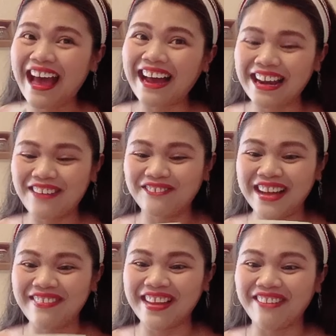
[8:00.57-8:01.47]
Ang
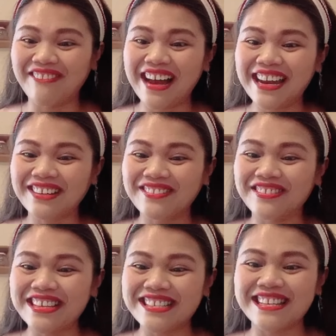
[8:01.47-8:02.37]
laman ng wallet ko
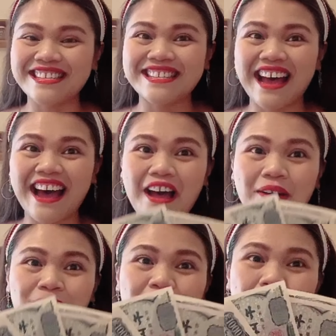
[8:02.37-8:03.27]
is nasa
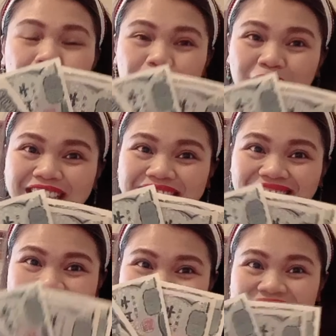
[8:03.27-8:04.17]

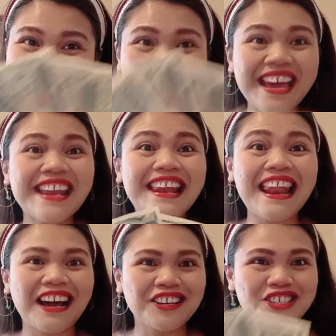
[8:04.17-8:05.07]
4,000 yen
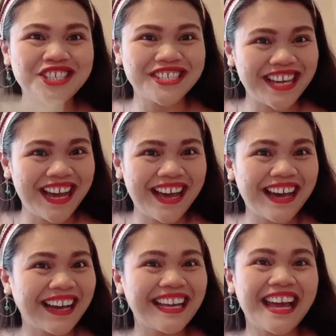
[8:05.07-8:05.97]
lang siya.
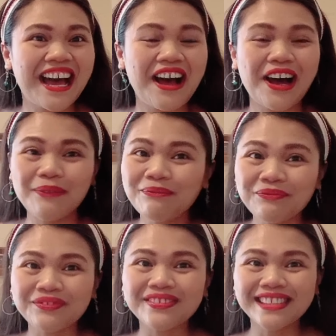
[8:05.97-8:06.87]
Kaya,
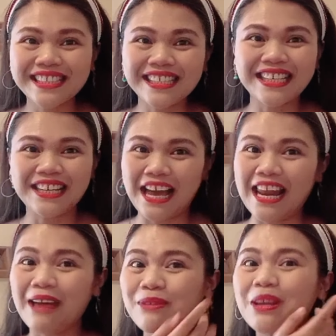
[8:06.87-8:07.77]

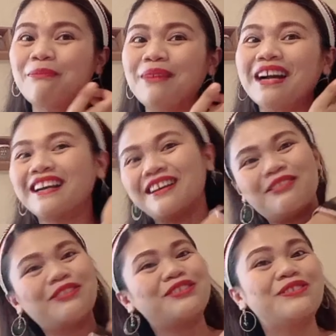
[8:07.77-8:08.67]
alam niyo na pag
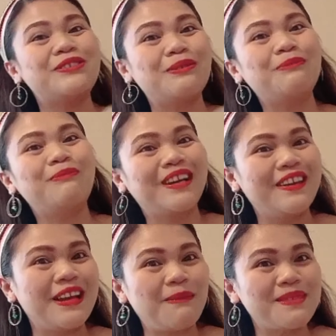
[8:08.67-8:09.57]
gusto niyong
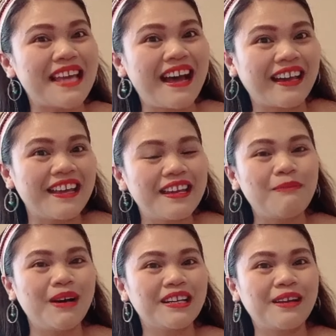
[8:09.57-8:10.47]
maghiram sa akin na
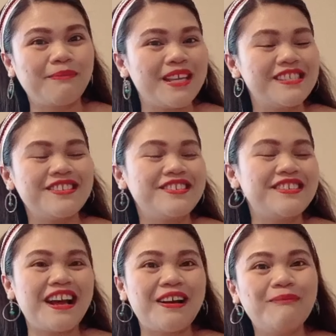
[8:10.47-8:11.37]
mag message
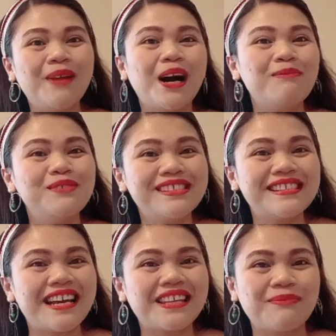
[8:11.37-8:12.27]
na mga
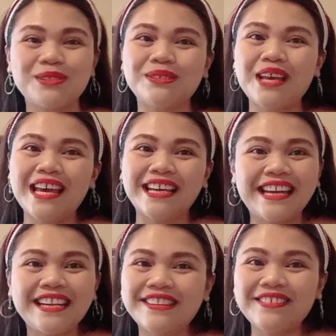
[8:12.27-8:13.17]
musta, tapos
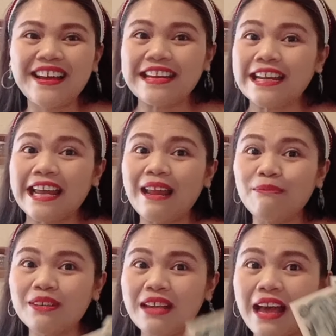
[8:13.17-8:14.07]
ganito, ganyan, alam
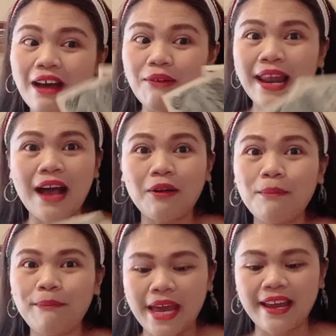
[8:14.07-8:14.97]
niyo na ha, wala
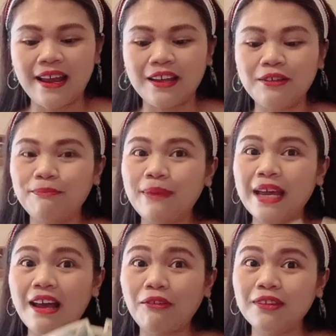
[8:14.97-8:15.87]
akong pera. Yung
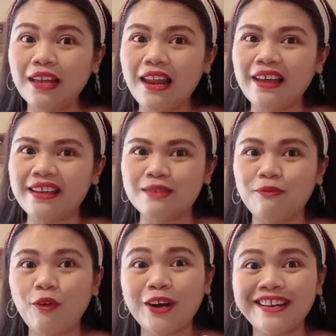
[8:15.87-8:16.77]
pera ko na lang is
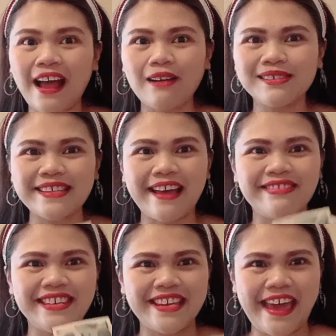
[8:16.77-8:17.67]
4,000
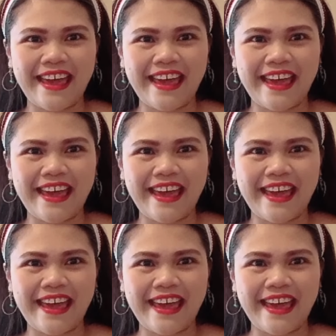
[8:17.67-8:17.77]
yen.